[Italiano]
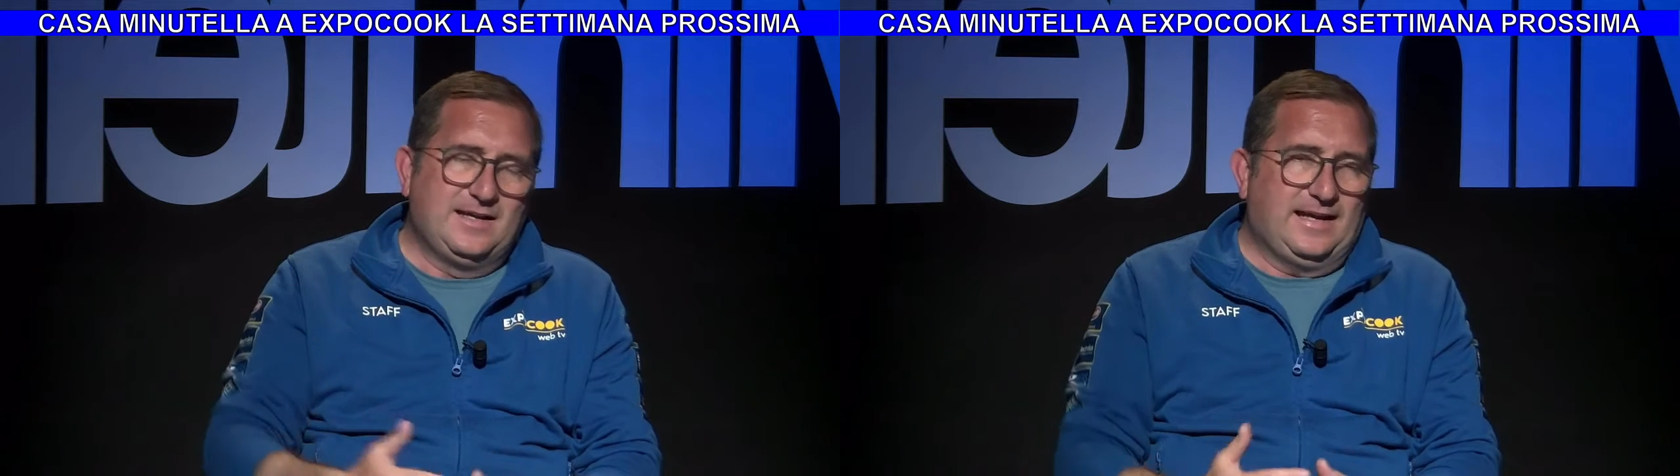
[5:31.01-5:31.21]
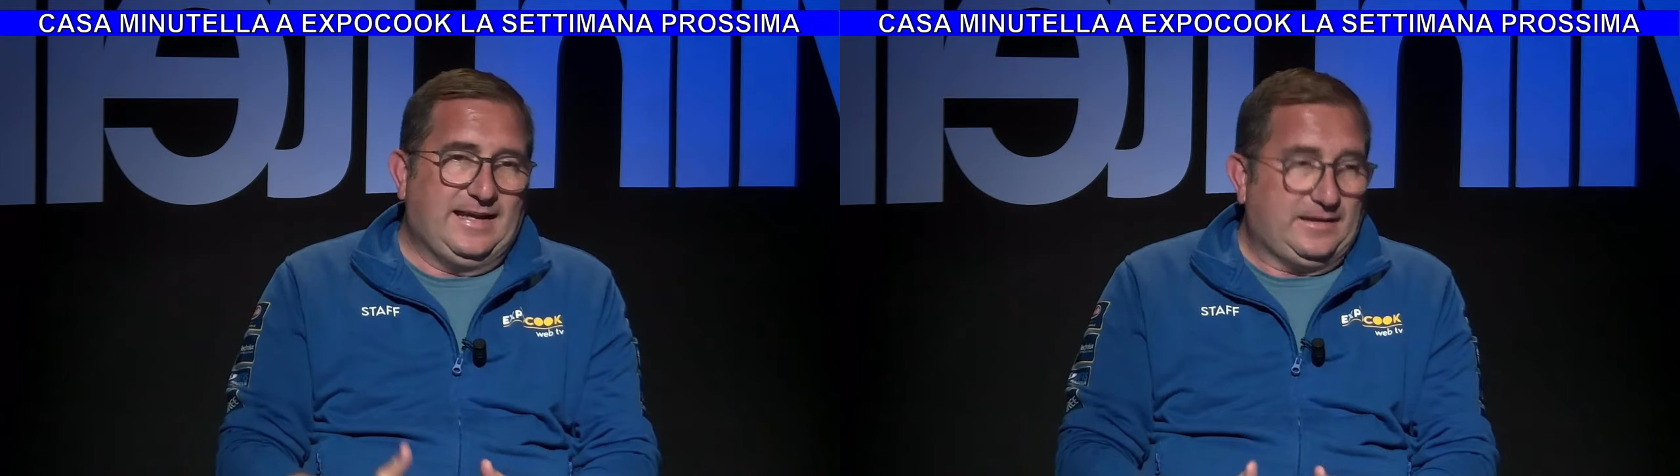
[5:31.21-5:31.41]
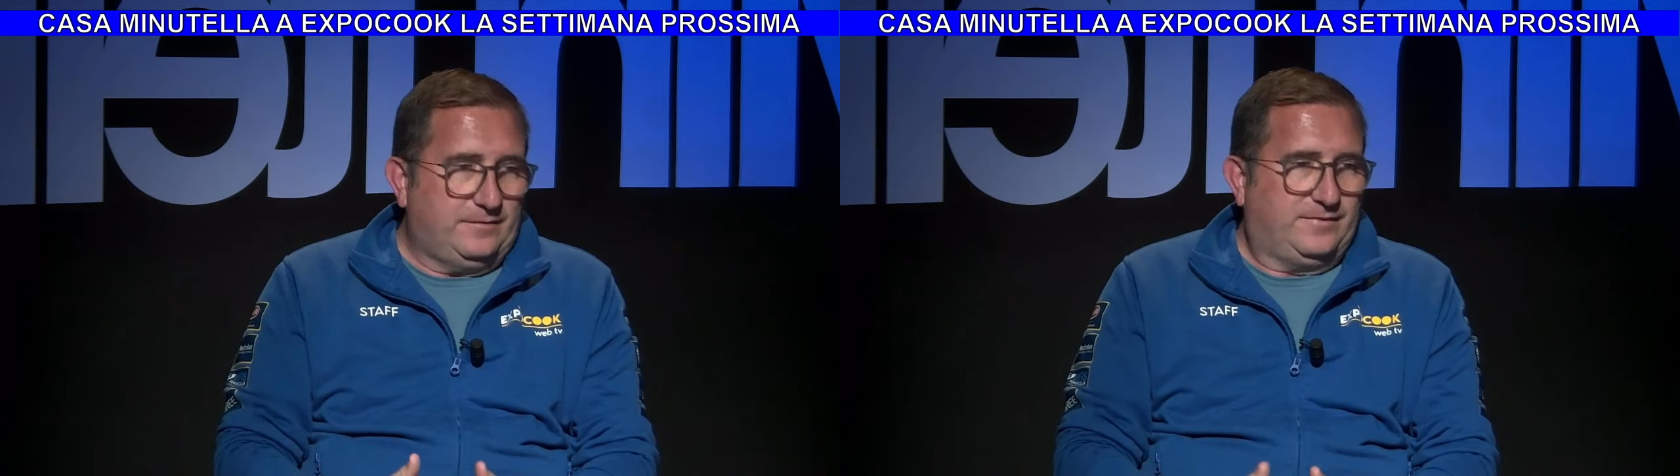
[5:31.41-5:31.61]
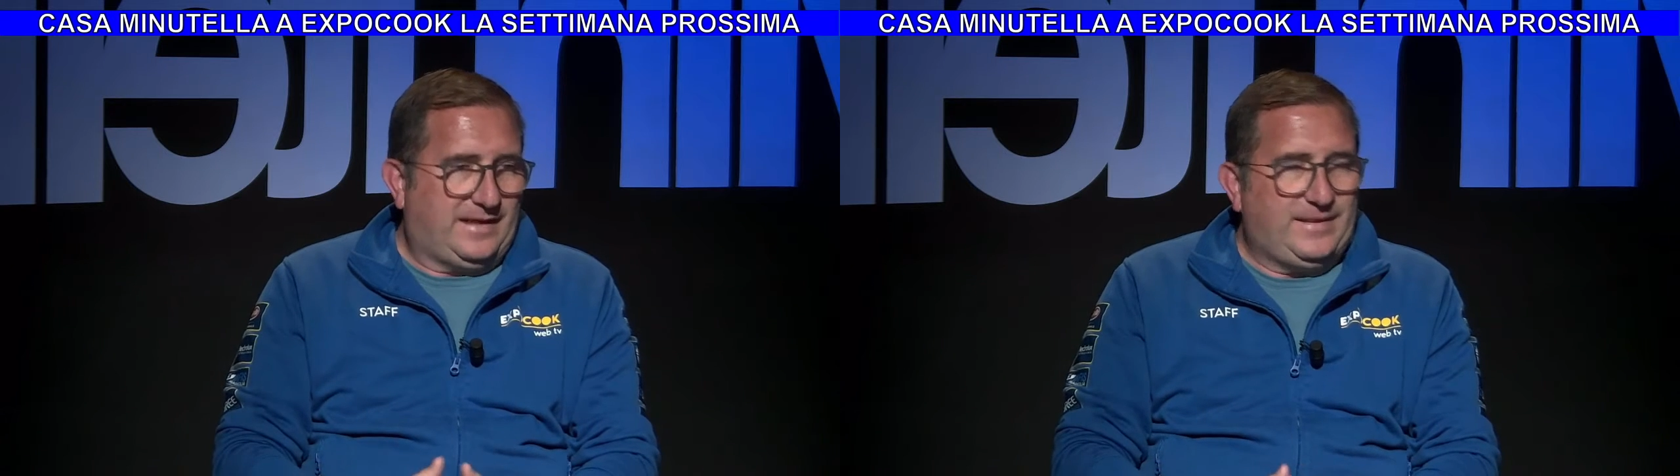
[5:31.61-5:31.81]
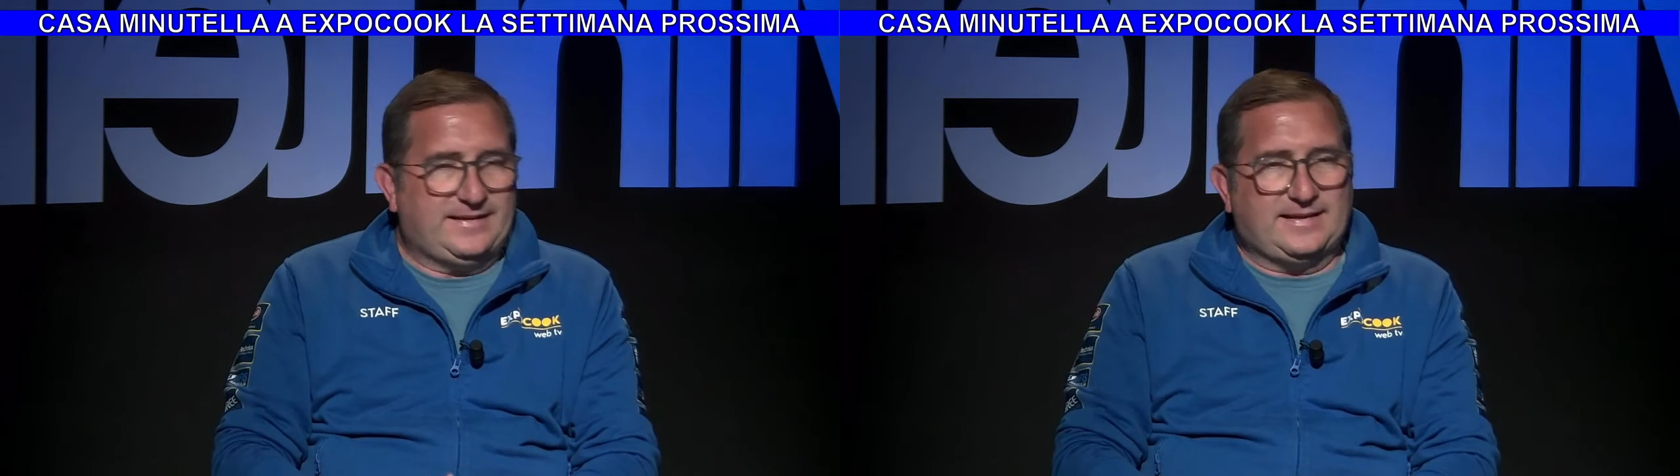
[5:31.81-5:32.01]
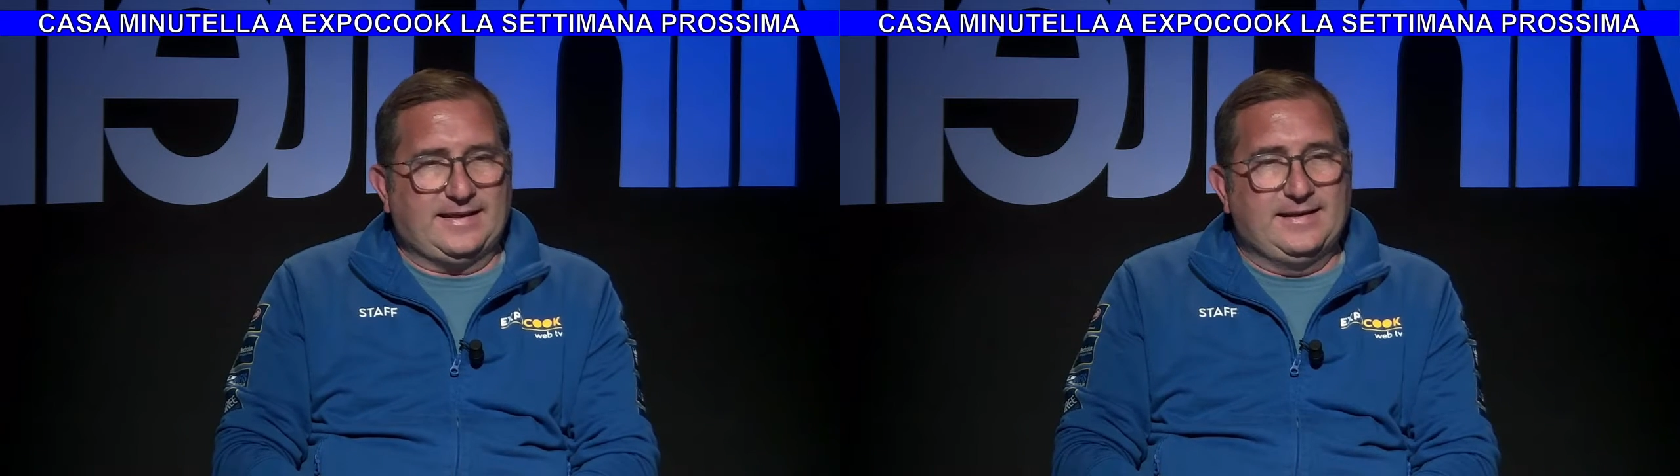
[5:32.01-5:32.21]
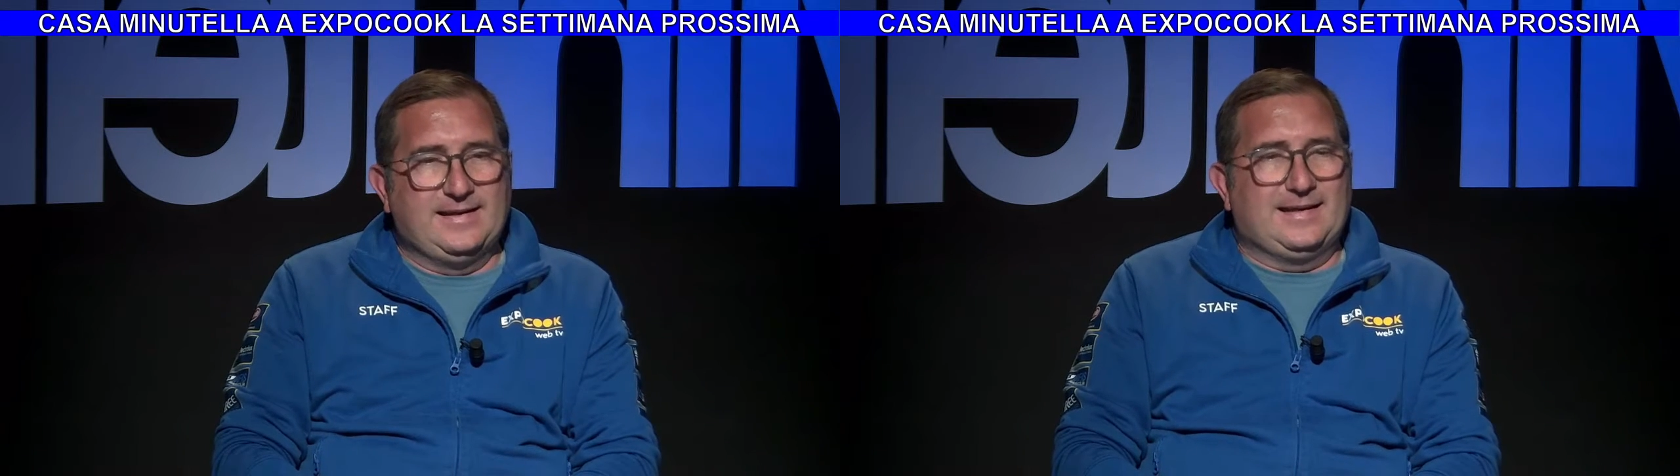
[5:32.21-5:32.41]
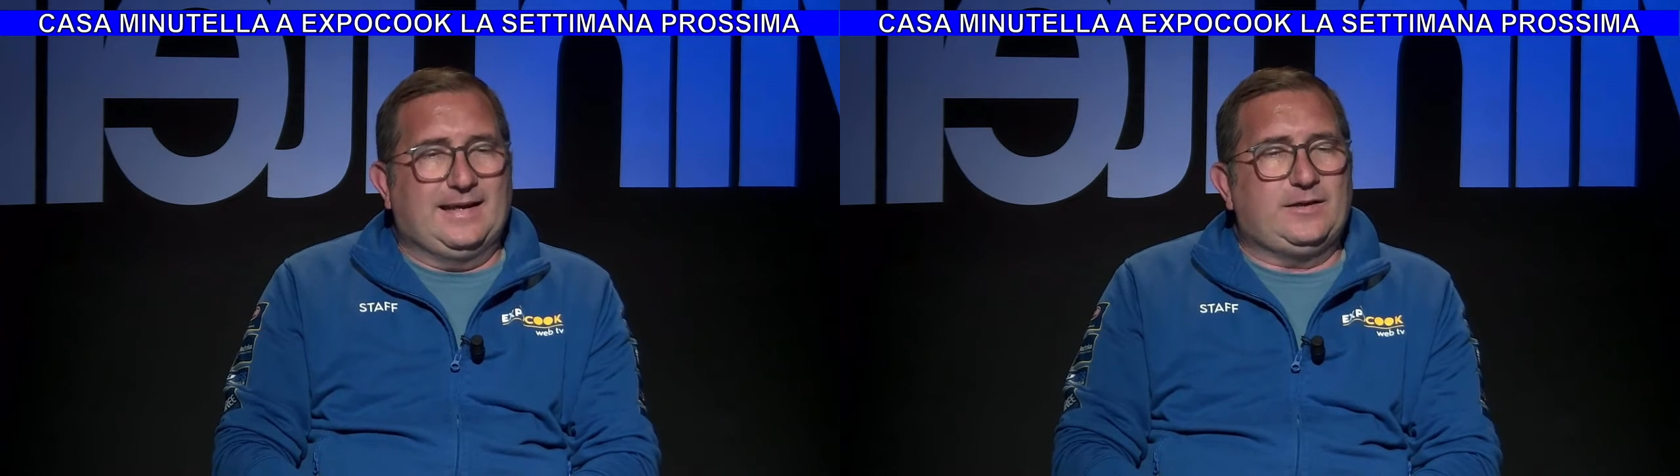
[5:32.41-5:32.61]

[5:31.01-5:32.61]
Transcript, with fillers: e veramente